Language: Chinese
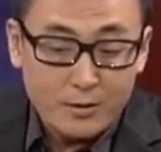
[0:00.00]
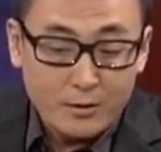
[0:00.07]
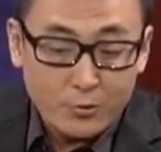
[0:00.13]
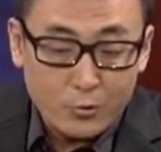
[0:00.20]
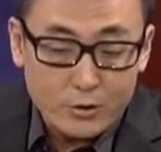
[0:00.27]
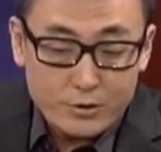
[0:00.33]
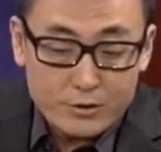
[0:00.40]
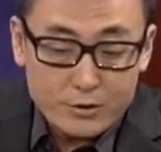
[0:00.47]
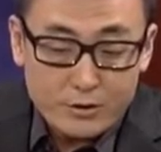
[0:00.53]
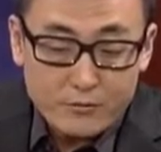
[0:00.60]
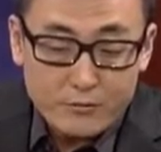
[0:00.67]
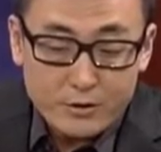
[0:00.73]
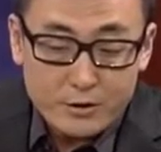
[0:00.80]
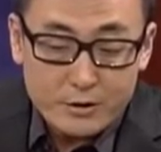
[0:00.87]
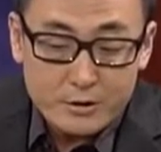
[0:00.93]
我是一
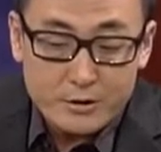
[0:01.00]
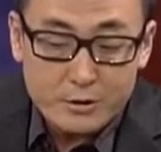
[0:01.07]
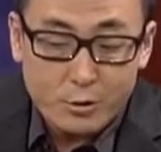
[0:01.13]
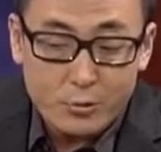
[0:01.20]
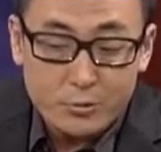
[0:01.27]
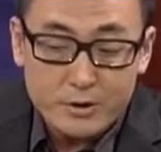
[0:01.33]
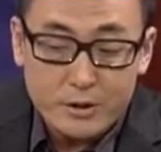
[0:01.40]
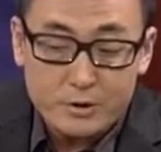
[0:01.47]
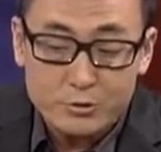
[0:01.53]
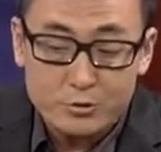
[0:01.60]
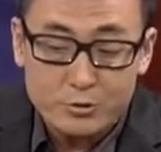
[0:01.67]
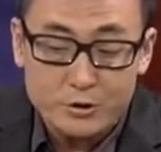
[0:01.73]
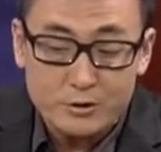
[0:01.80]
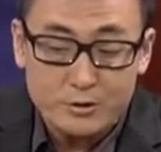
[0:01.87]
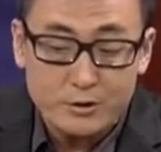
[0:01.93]
位跟你同年
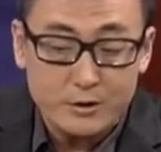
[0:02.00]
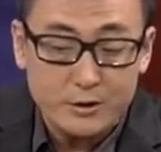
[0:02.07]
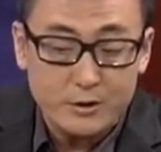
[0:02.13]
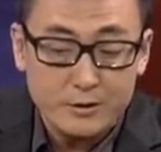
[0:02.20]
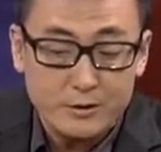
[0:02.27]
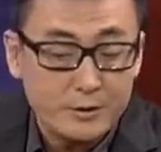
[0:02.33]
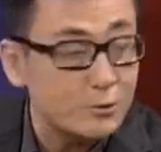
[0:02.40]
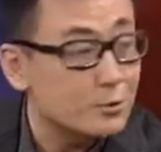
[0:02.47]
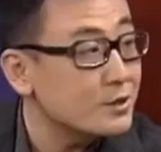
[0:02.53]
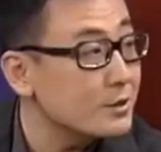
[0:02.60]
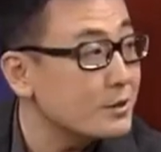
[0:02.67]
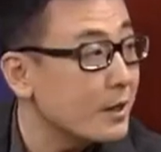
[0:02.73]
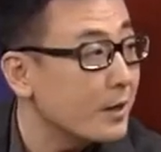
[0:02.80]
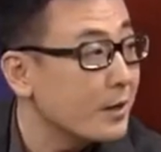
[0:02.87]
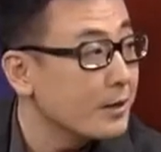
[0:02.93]
出生的人，六七
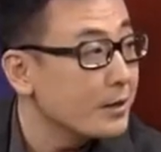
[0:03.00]
年，